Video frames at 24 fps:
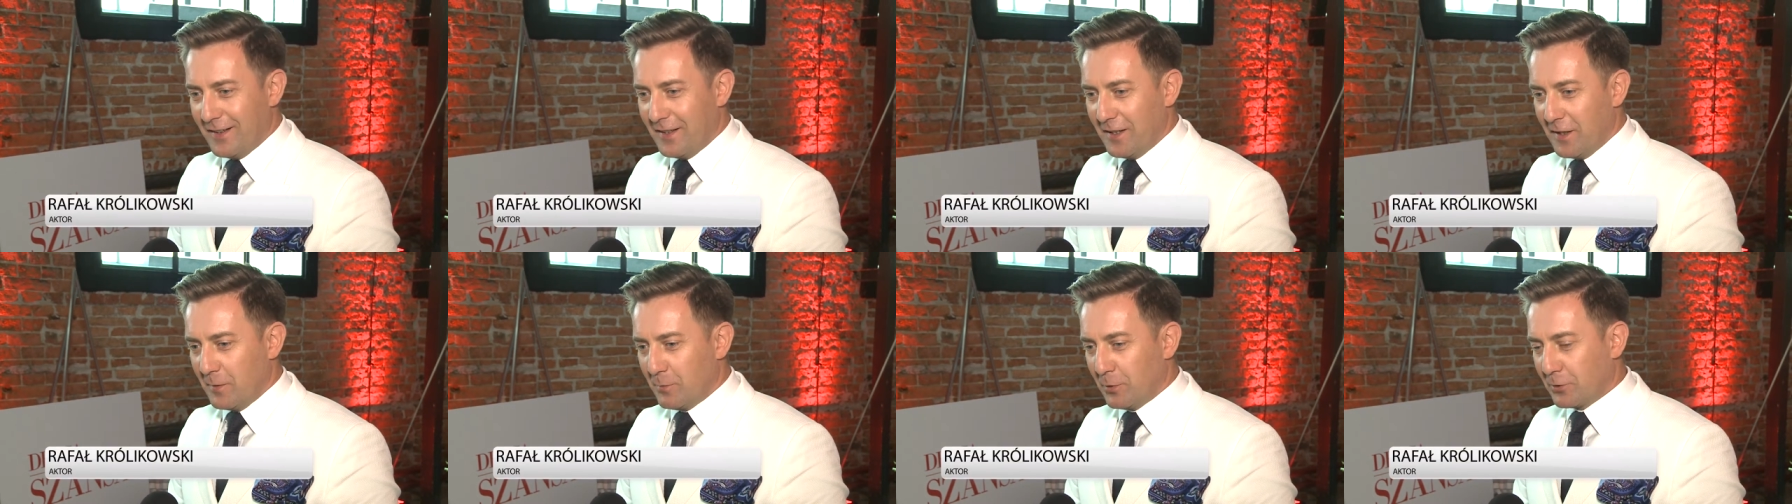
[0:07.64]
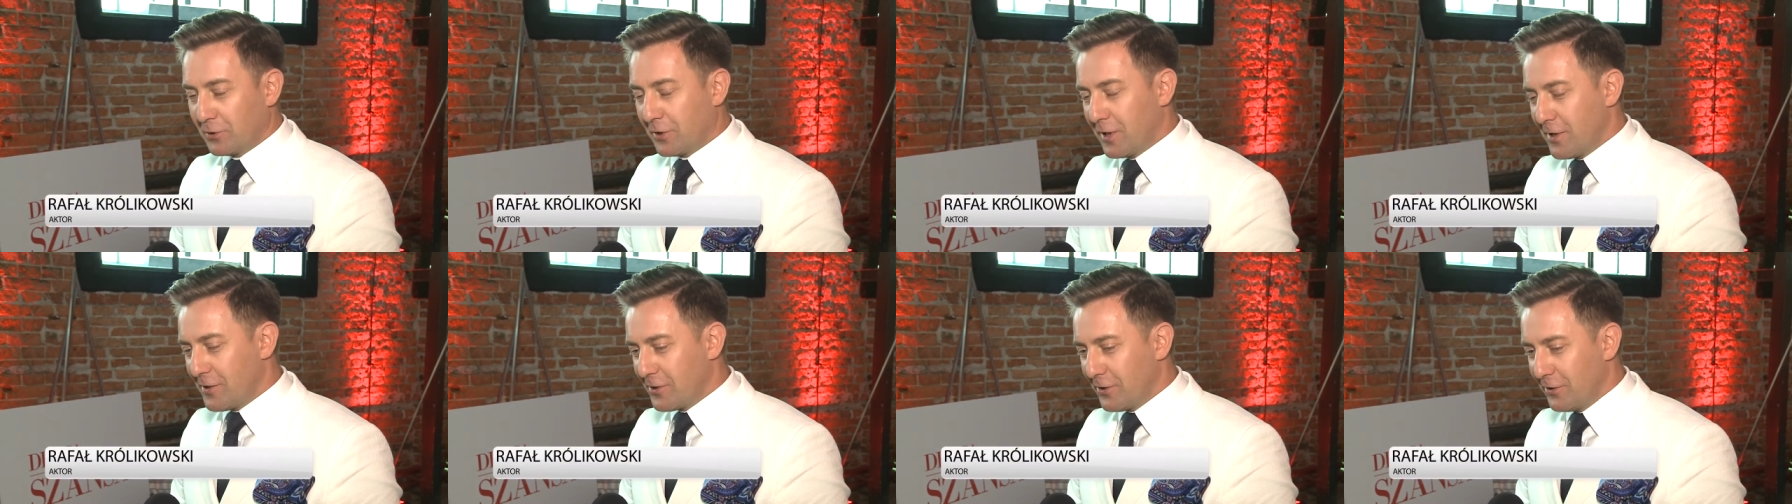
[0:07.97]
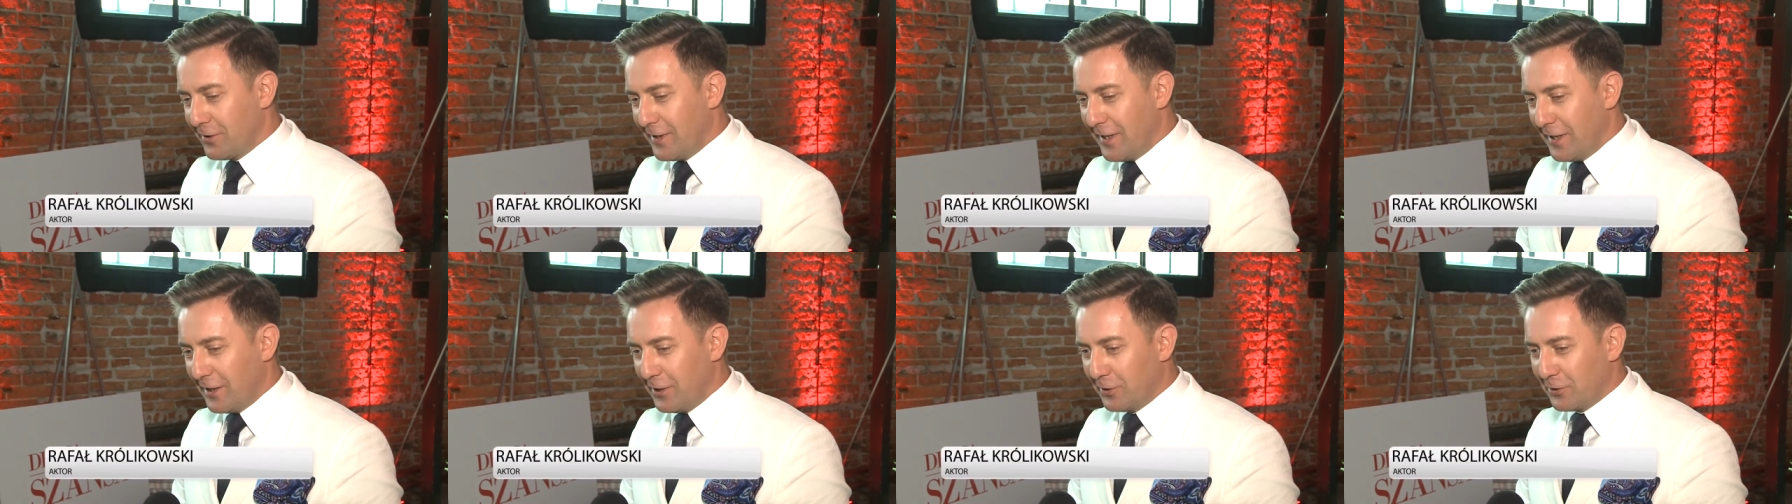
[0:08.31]
y,
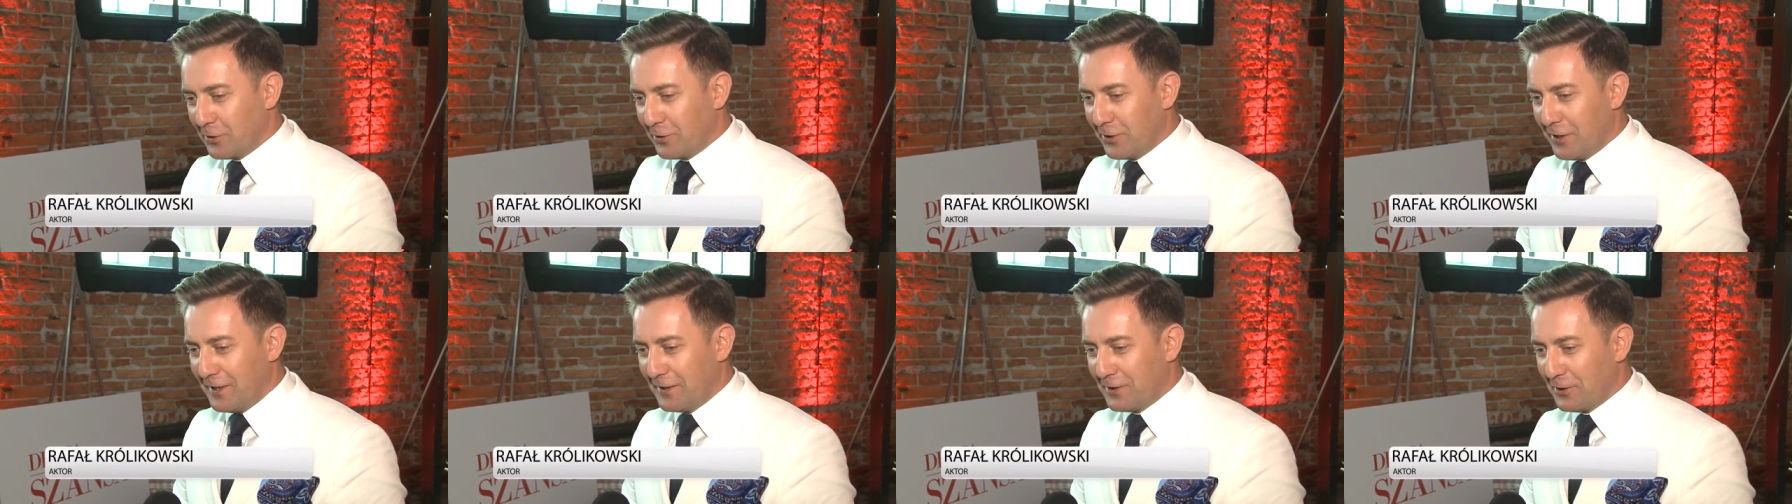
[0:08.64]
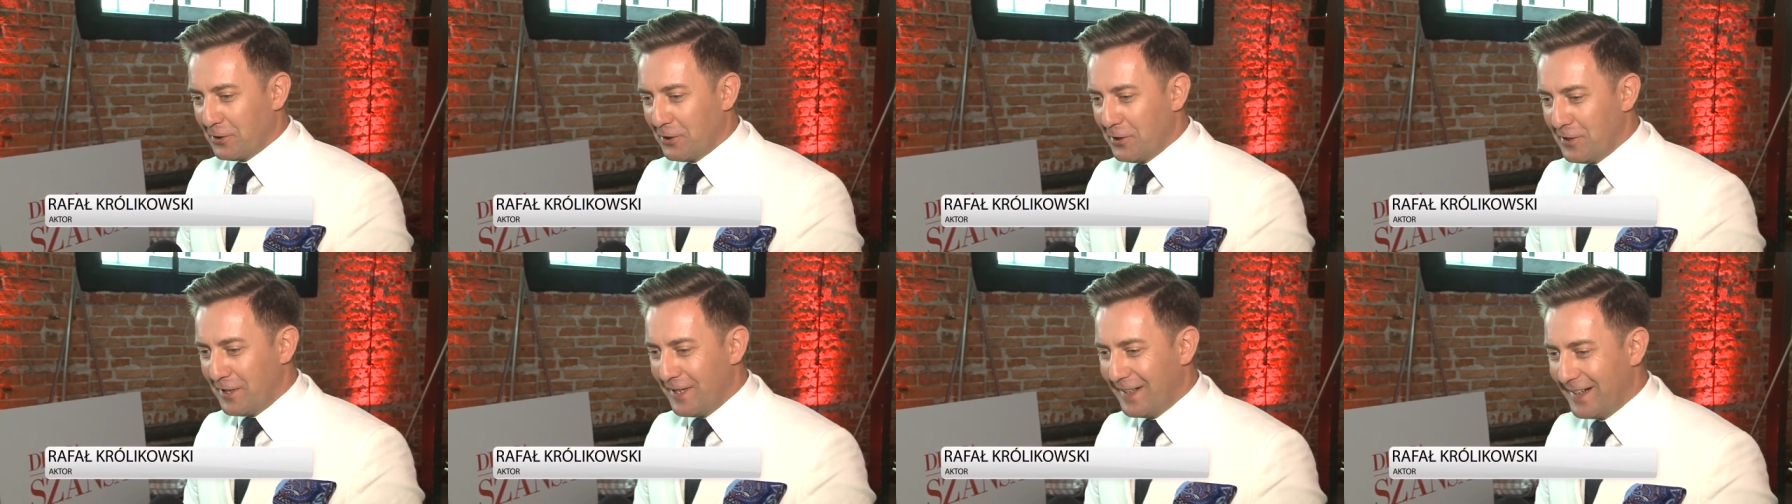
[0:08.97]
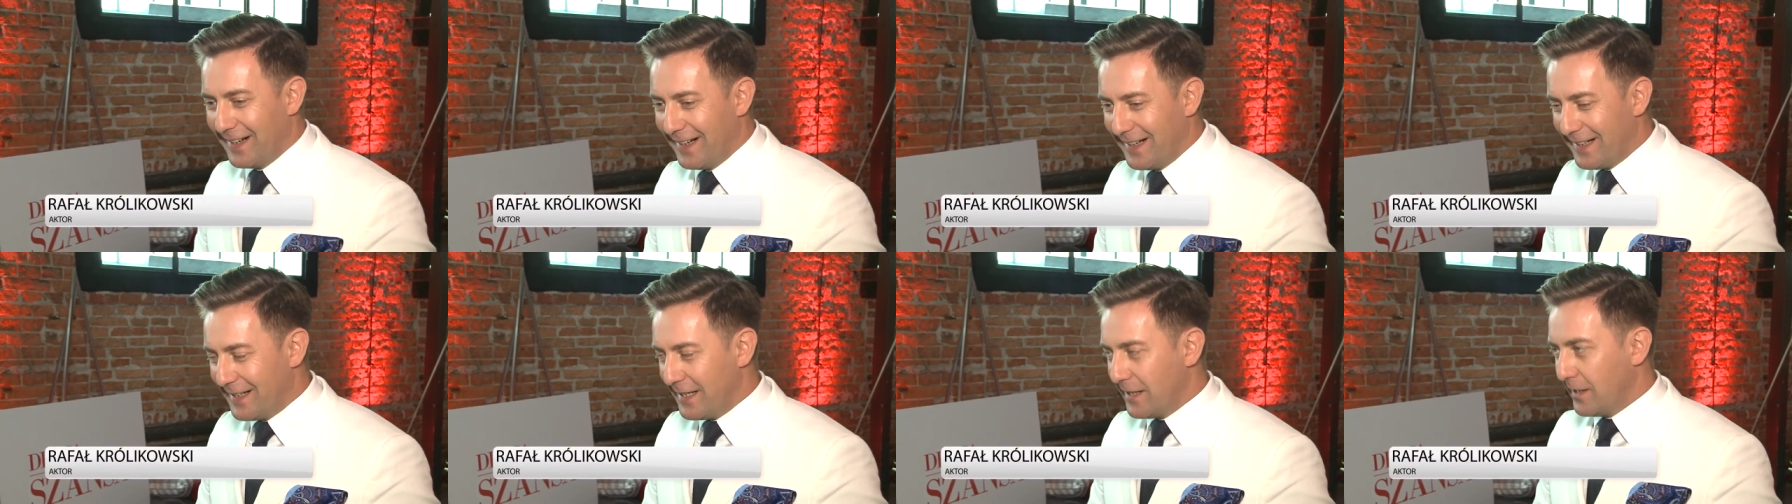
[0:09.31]
podkręconego, trochę, trochę
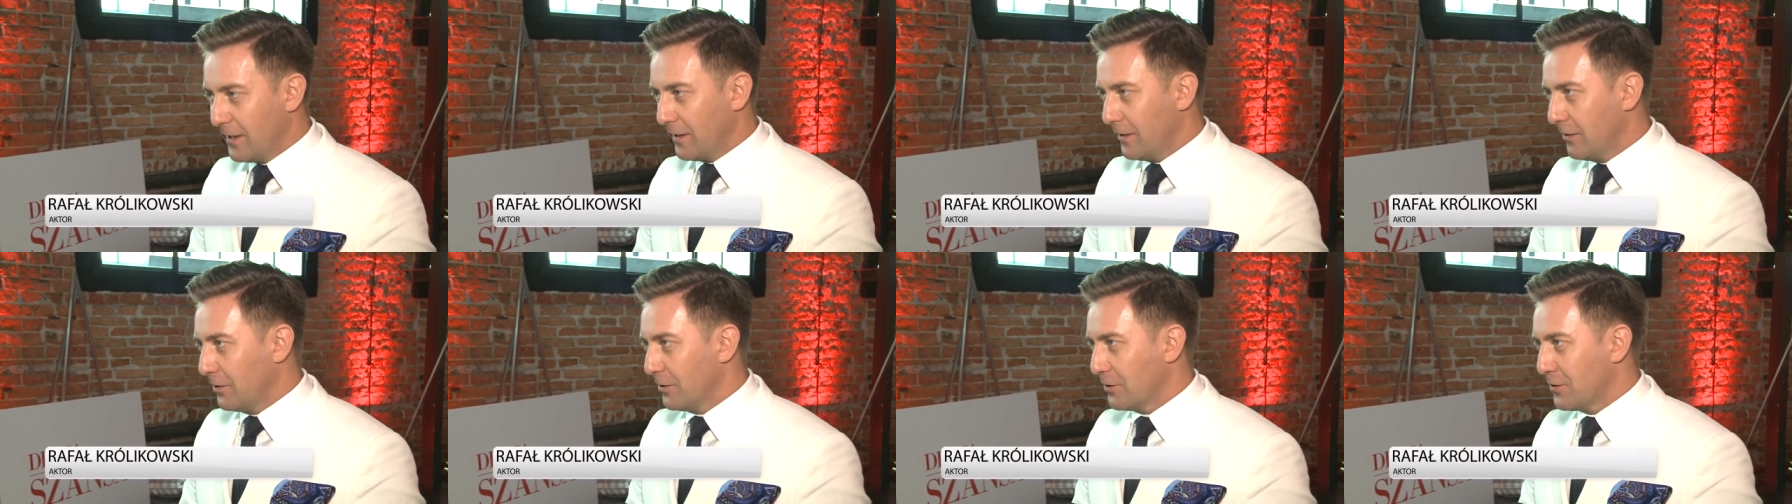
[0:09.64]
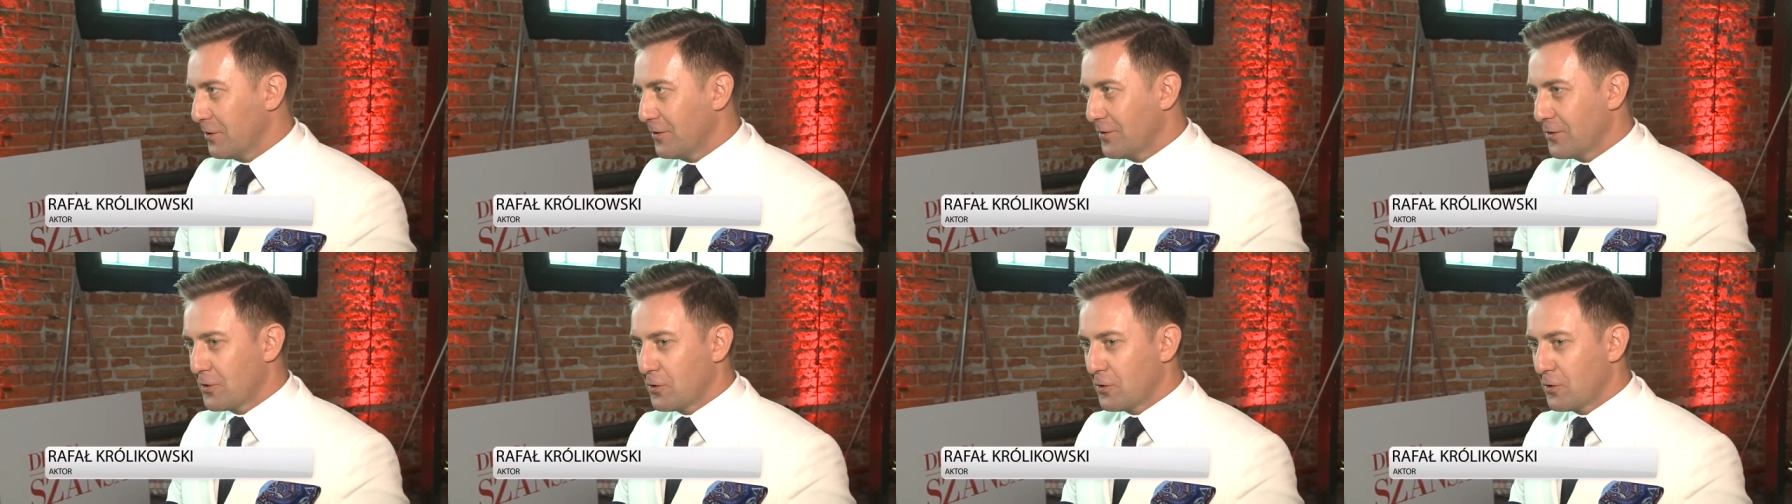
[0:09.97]
nierealnego,